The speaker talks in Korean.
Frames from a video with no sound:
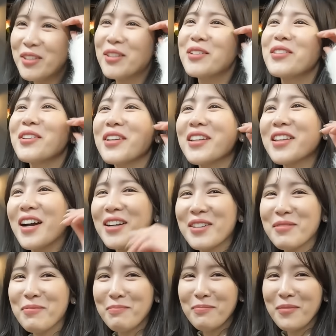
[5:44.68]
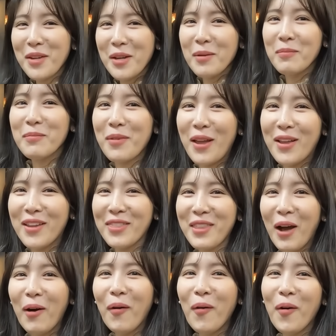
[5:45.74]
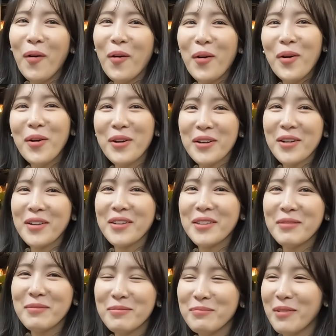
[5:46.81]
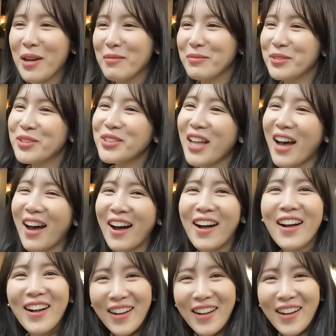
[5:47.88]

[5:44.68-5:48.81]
지적이 나를 매긴다고 말 못다.